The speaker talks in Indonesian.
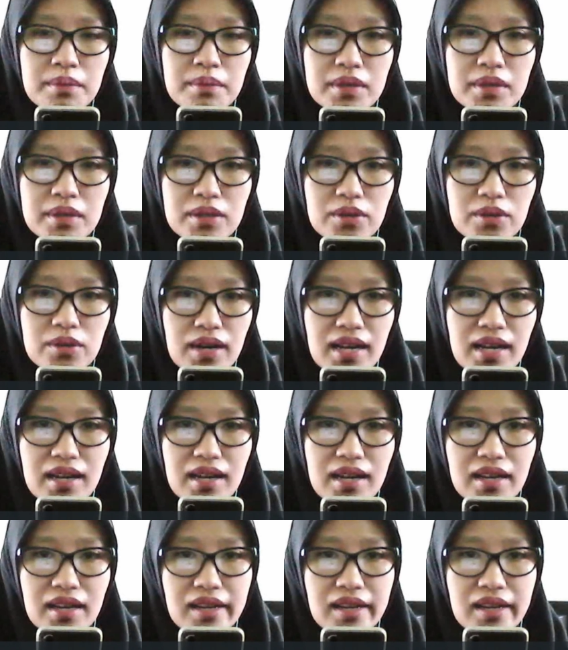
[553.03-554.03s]

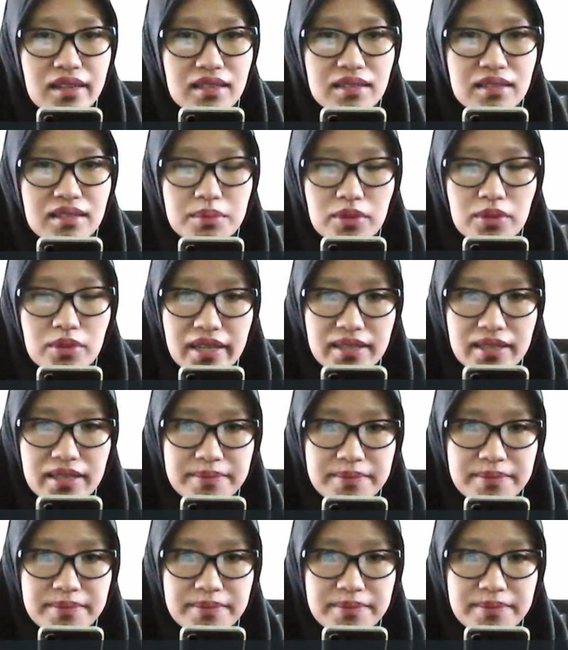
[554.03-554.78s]
Berdoa mulai.